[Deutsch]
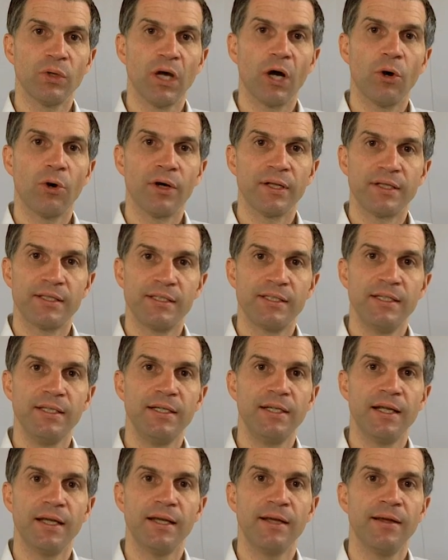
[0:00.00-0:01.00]
auch
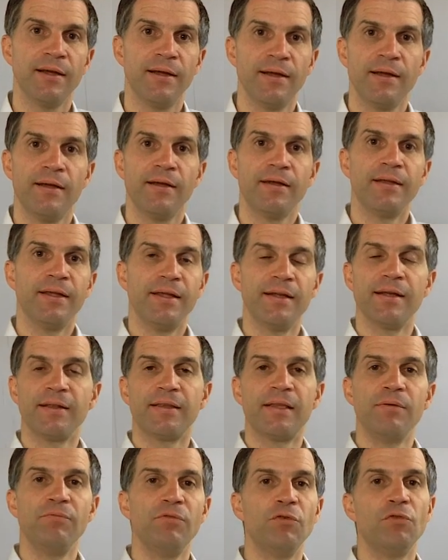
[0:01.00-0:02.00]
erziele, je
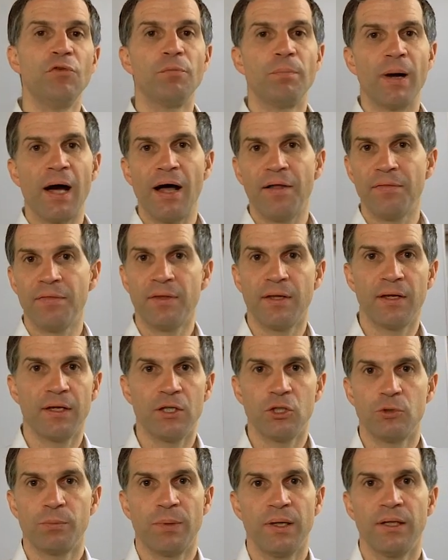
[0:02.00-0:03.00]
nachdem wie viele Badende
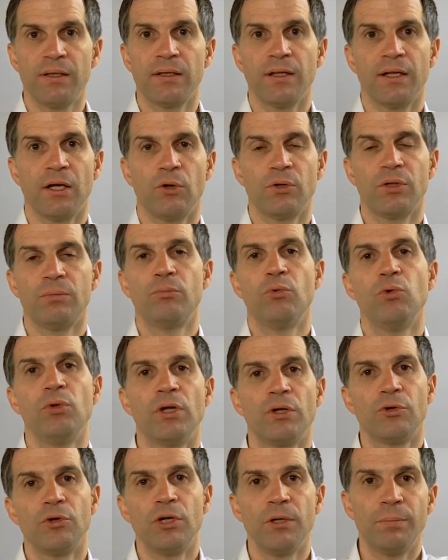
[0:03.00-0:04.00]
entsprechend dann auch den Pool
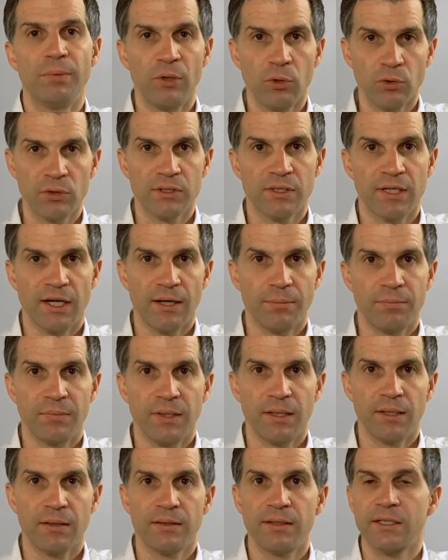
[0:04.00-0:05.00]
natürlich benutzt haben.
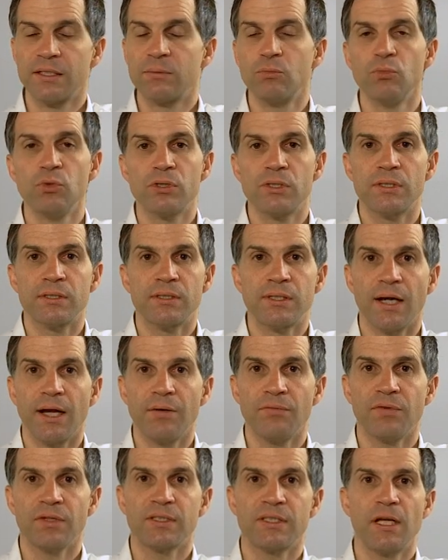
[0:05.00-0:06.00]
Ja. Das muss Sie
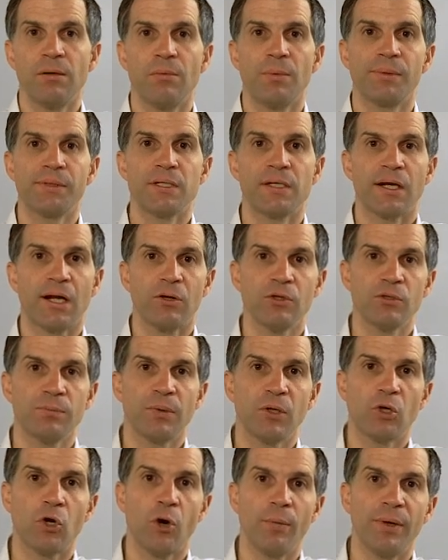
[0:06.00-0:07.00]
einfach selber ein bisschen
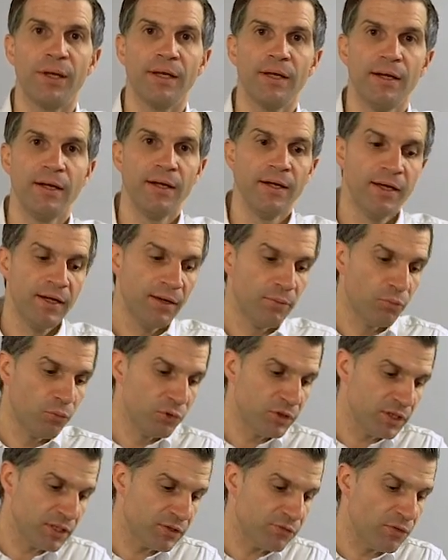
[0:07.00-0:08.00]
rausbekommen,
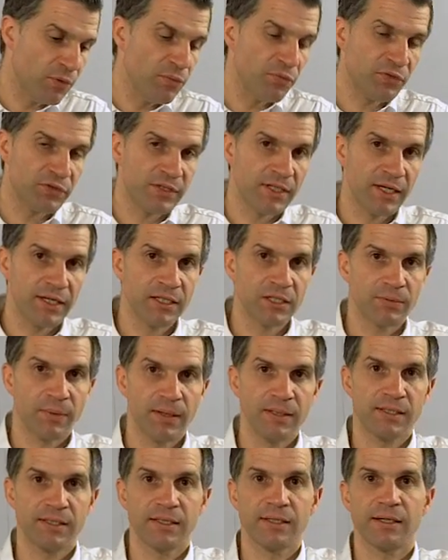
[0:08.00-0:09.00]
muss jetzt 5, 10,
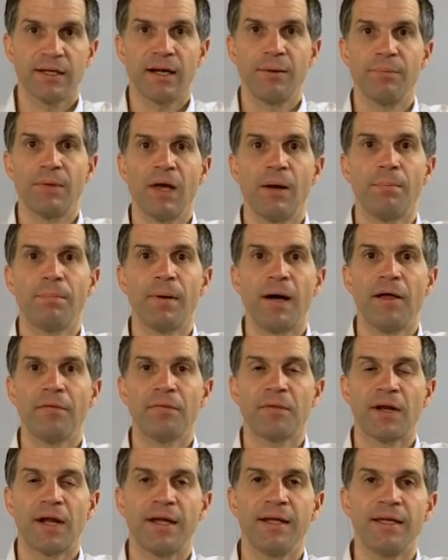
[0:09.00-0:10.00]
20 Gramm nach dem
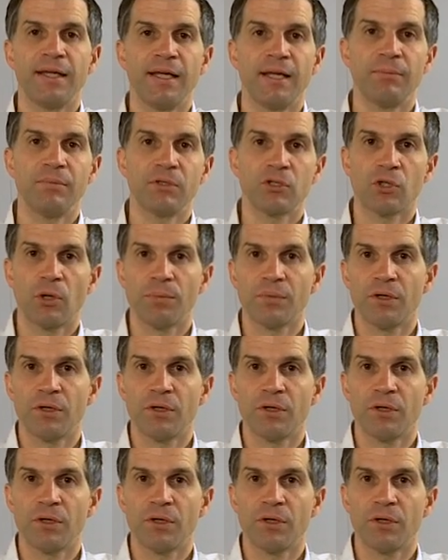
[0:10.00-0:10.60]
Baden reingeben, das kommt